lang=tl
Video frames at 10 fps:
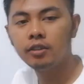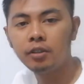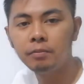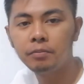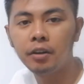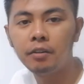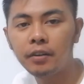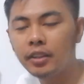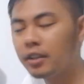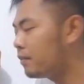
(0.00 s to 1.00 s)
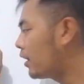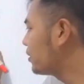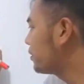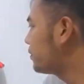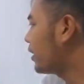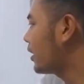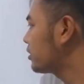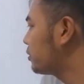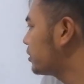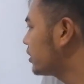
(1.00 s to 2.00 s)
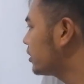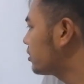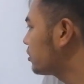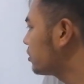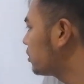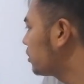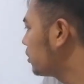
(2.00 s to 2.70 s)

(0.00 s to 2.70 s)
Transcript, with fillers: solve to find the value of x which is